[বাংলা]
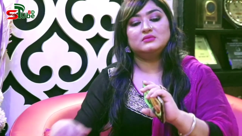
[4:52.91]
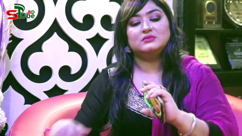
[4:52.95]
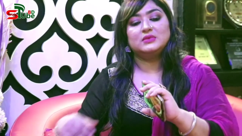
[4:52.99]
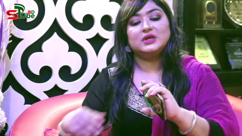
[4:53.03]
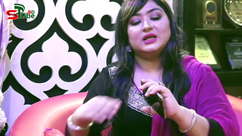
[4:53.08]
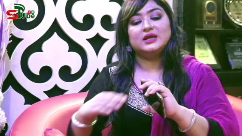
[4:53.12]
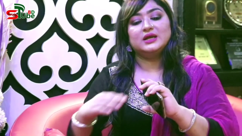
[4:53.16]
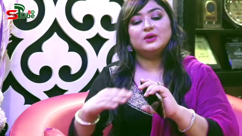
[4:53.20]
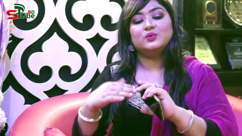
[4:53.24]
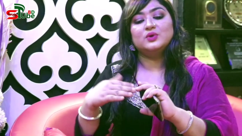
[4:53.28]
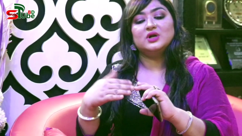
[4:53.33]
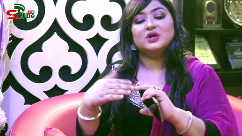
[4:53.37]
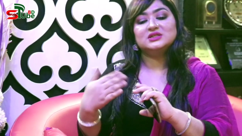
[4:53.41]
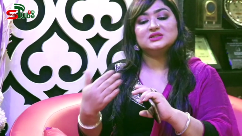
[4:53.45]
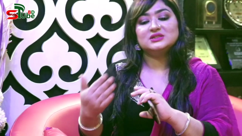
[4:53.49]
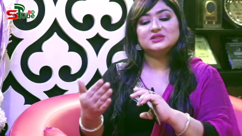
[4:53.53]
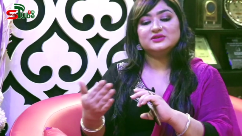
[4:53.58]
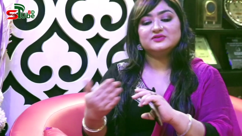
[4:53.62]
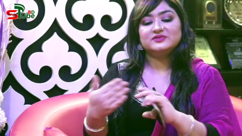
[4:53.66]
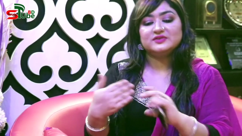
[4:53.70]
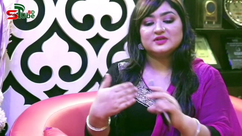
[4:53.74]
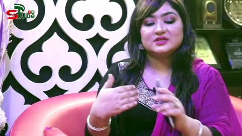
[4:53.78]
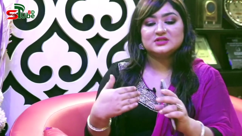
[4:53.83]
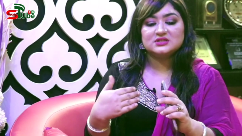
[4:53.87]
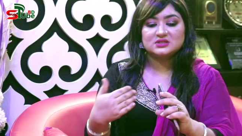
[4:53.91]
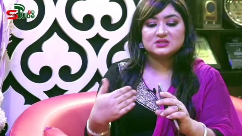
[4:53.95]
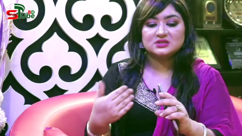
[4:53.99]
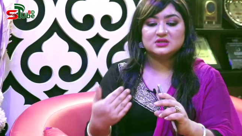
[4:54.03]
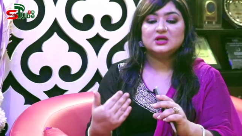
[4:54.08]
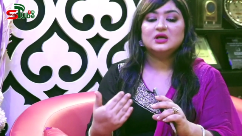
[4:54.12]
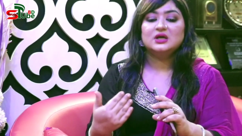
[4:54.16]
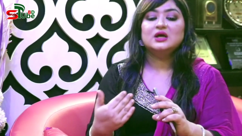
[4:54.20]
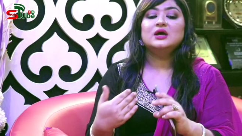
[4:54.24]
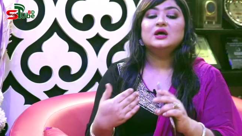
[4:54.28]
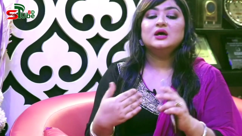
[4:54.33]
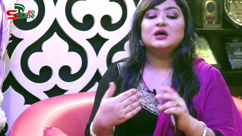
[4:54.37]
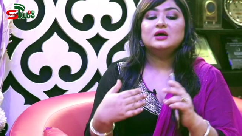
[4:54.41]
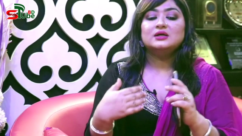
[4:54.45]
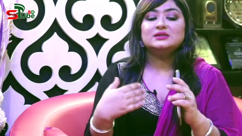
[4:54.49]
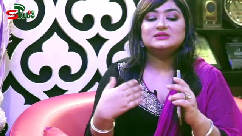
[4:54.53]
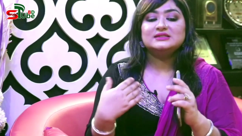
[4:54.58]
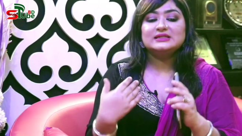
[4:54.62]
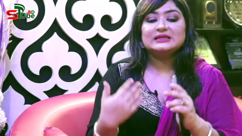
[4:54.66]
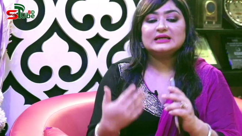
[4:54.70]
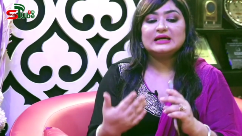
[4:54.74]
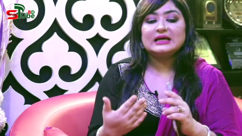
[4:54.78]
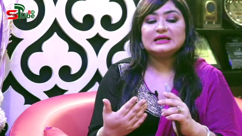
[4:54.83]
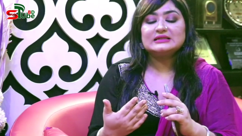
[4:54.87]
মানে ওনার সাথে ফার্স্ট
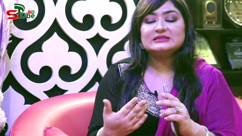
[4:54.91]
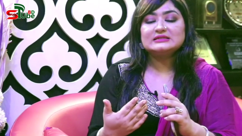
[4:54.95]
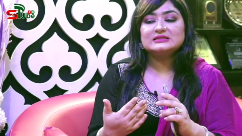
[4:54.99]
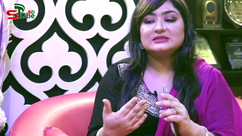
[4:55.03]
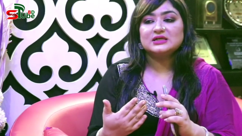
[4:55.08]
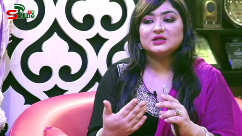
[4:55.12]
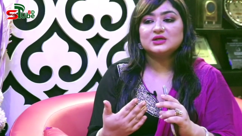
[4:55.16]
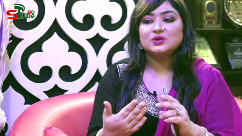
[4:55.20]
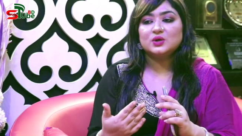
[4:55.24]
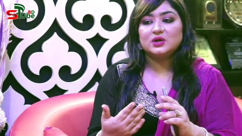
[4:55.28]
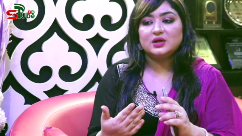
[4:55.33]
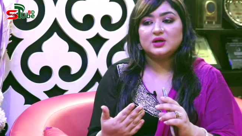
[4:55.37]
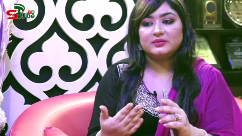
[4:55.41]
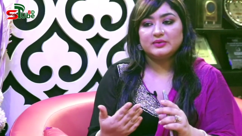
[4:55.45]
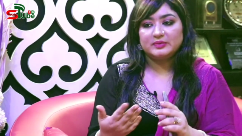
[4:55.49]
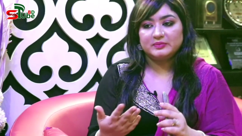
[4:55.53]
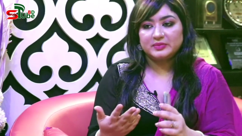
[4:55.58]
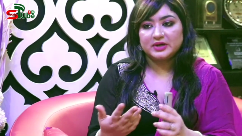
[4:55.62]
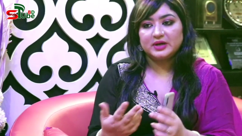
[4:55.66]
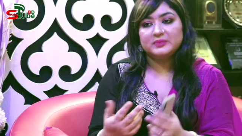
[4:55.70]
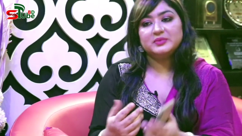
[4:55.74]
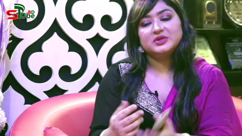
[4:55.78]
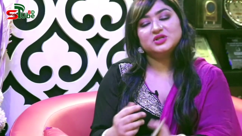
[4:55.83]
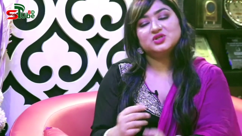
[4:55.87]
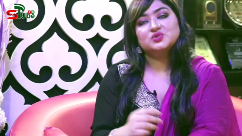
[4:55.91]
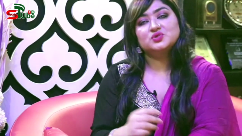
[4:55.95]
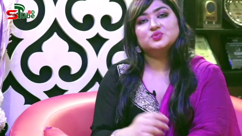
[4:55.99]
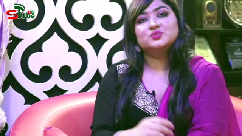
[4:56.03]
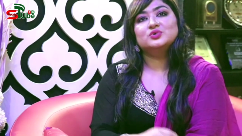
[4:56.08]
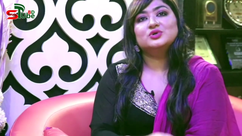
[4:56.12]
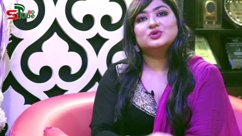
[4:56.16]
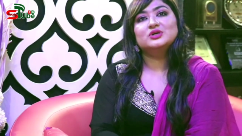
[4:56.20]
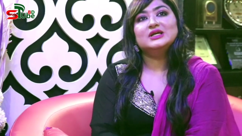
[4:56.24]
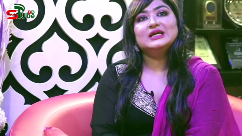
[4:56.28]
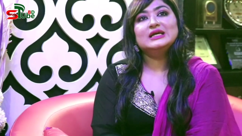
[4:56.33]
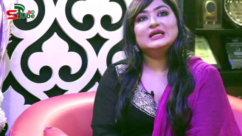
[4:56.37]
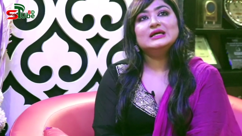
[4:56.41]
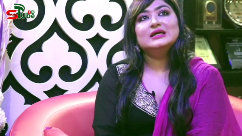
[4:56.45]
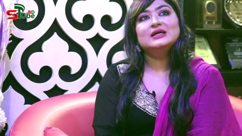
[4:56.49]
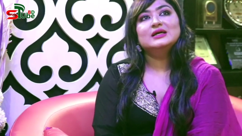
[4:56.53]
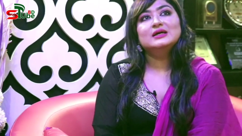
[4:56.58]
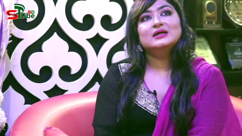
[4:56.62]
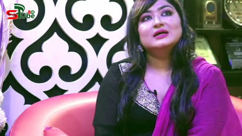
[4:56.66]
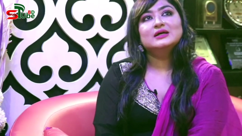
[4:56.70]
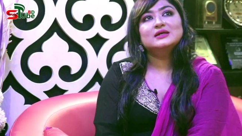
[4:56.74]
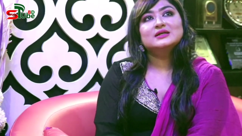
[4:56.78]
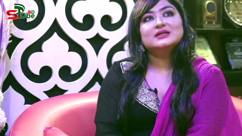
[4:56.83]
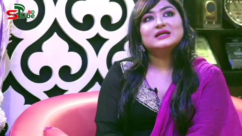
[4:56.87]
যে কাজটা করার ব্যাপারে আমি একটু বলি
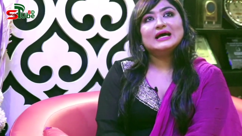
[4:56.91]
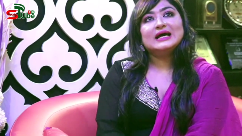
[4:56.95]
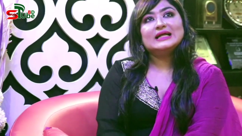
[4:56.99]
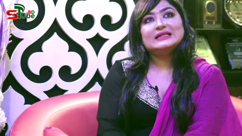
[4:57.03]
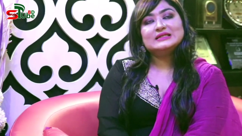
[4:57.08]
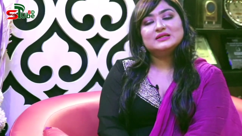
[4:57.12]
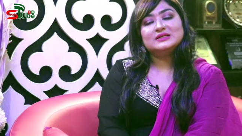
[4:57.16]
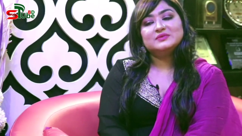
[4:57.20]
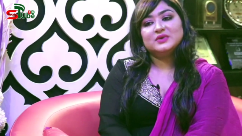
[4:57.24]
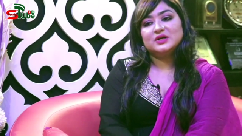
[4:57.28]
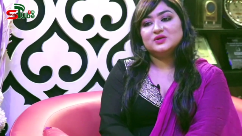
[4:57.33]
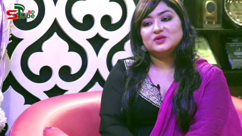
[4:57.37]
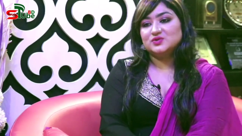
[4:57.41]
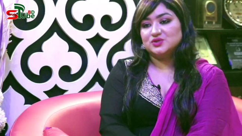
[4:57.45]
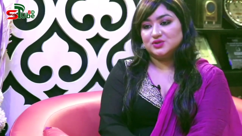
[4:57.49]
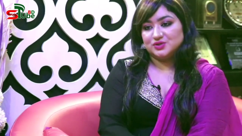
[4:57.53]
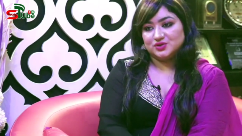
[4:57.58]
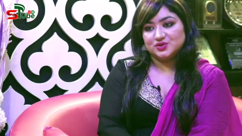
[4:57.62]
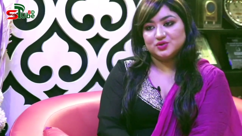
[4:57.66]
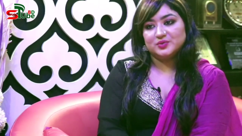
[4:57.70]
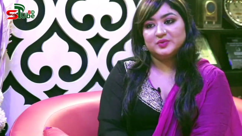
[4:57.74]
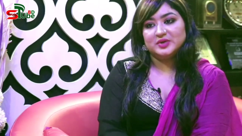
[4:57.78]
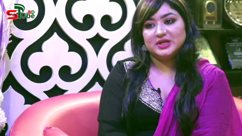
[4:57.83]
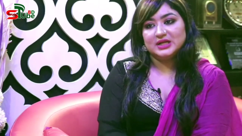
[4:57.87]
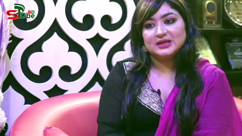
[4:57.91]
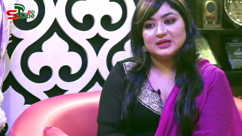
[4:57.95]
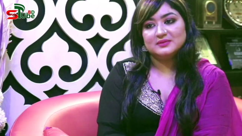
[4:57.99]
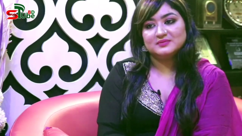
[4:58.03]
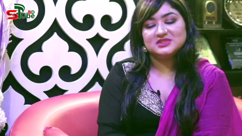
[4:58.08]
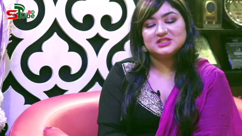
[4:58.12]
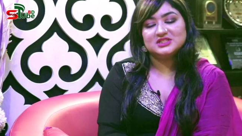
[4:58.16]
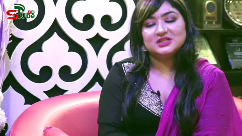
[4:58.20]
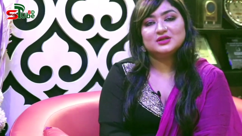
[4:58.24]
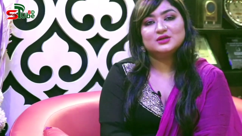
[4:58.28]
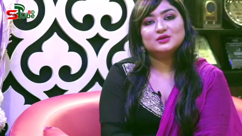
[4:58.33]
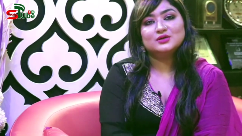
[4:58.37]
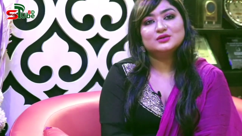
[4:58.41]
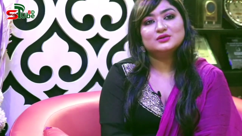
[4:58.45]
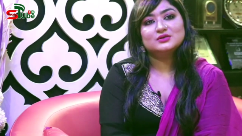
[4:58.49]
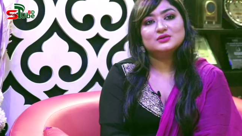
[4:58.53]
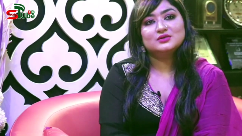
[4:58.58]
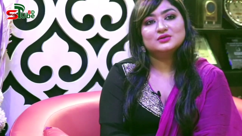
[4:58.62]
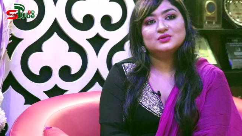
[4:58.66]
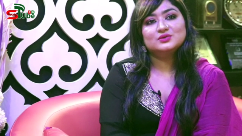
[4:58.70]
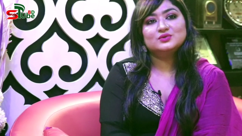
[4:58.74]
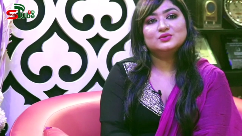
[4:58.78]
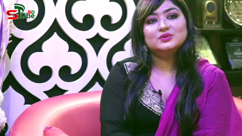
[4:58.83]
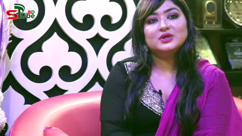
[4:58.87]
কাজের মানুষ ছবির নাম ছিল
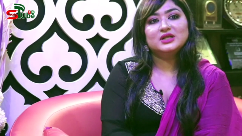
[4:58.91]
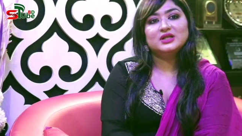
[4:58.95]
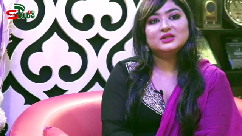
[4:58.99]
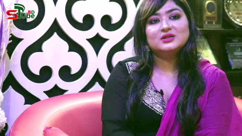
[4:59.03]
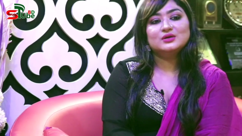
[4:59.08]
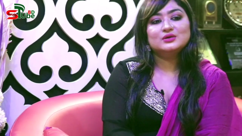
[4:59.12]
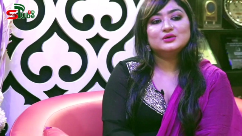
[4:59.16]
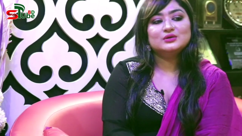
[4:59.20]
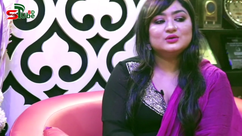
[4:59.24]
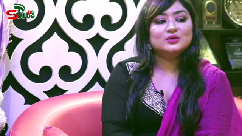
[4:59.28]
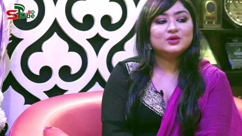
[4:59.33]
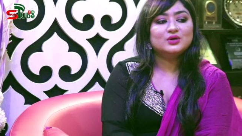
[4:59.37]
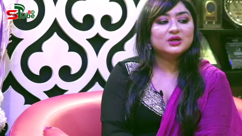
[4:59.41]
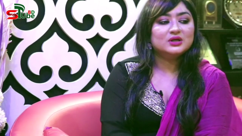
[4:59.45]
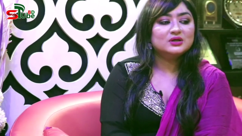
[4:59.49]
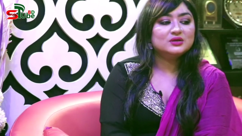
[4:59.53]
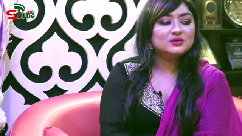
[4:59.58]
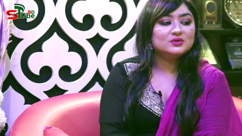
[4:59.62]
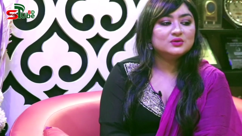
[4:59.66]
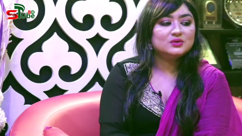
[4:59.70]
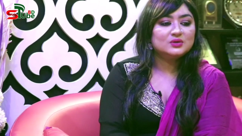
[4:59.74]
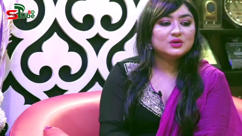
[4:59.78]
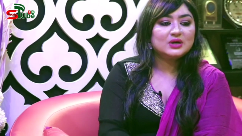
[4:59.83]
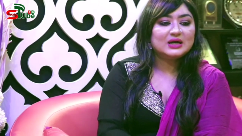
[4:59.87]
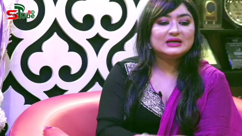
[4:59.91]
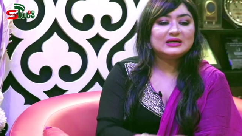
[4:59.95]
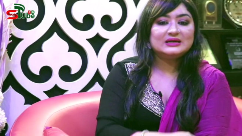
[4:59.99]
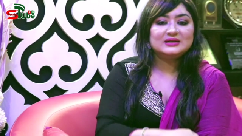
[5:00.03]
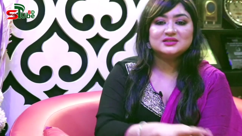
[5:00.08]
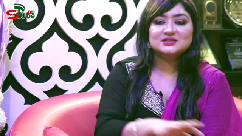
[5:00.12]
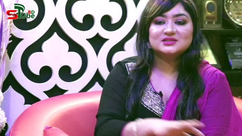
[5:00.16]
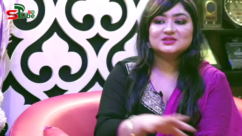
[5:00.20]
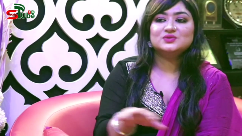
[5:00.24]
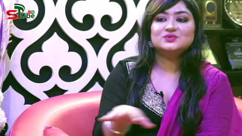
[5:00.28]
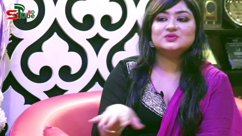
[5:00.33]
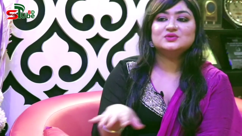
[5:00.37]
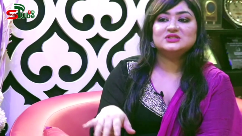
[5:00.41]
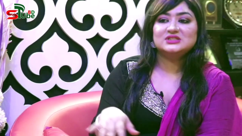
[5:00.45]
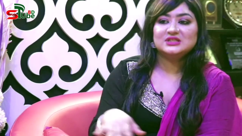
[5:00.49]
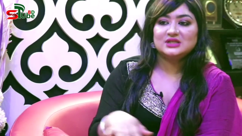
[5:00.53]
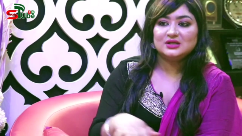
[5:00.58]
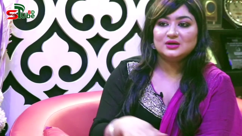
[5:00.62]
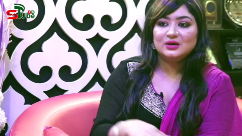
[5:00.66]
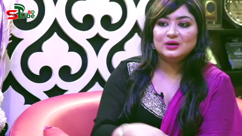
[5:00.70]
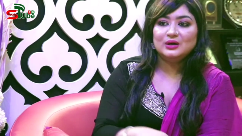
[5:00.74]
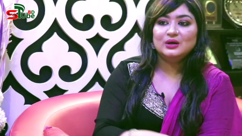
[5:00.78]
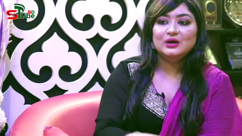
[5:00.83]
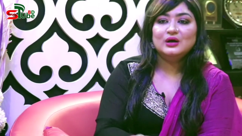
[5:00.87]
তো উনি তখন অনেকগুলো আর্টিস্ট
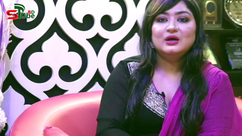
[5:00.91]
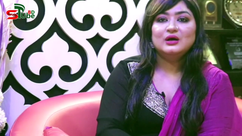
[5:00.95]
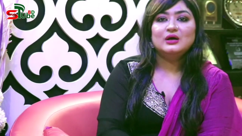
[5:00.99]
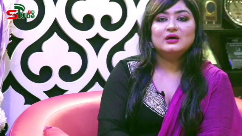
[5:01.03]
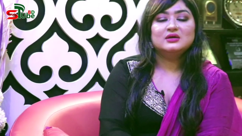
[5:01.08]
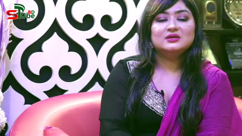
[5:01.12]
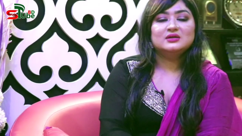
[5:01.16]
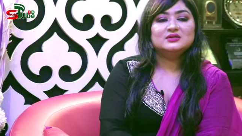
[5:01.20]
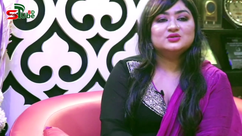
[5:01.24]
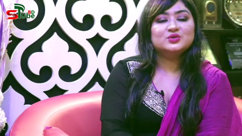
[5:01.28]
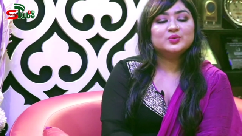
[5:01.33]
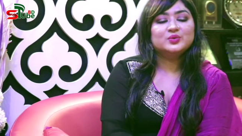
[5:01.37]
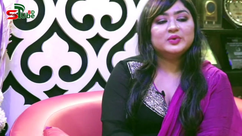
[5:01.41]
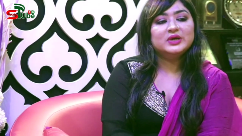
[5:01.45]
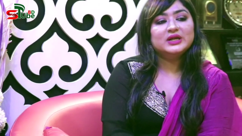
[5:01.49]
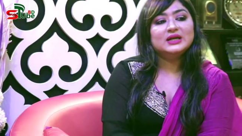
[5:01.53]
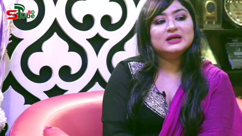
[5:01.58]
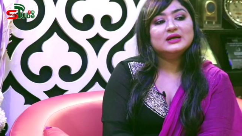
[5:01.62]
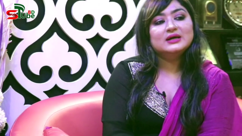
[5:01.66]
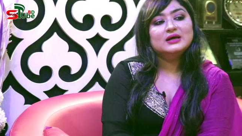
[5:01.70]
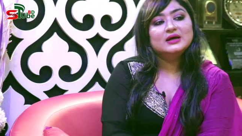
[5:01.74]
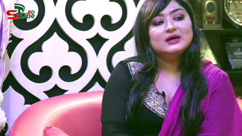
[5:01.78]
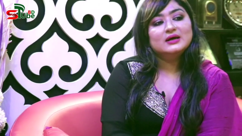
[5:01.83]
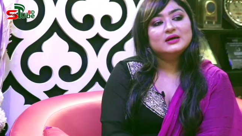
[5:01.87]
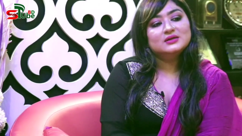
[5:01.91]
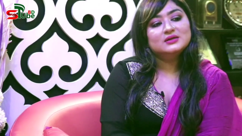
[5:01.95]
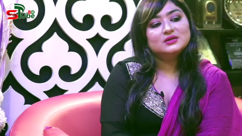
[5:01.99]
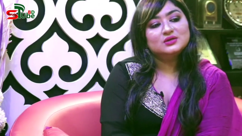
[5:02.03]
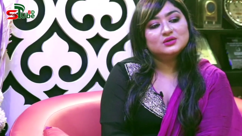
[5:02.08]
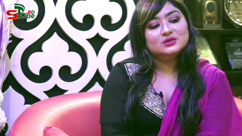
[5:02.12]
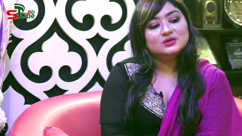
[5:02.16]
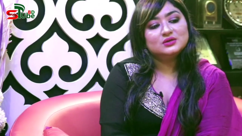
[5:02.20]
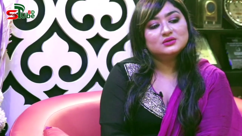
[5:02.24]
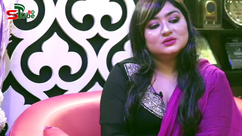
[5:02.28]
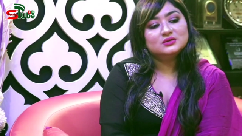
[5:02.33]
খুঁজছিল ছবি তো